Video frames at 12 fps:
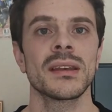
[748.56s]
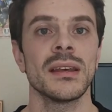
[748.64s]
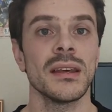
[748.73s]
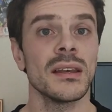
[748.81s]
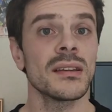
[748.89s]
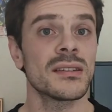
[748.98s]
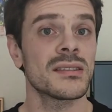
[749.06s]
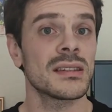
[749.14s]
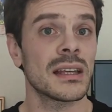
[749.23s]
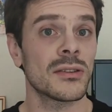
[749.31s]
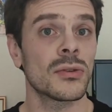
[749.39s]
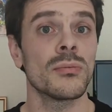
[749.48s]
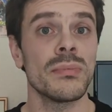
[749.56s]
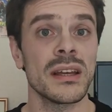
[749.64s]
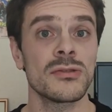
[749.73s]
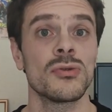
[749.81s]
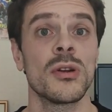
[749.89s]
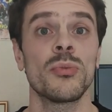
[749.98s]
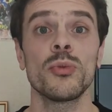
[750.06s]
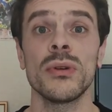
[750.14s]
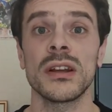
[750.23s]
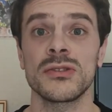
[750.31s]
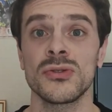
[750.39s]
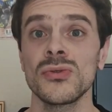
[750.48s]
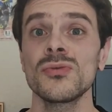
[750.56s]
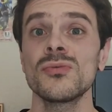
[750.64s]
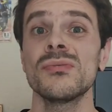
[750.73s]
Et cette baisse de la population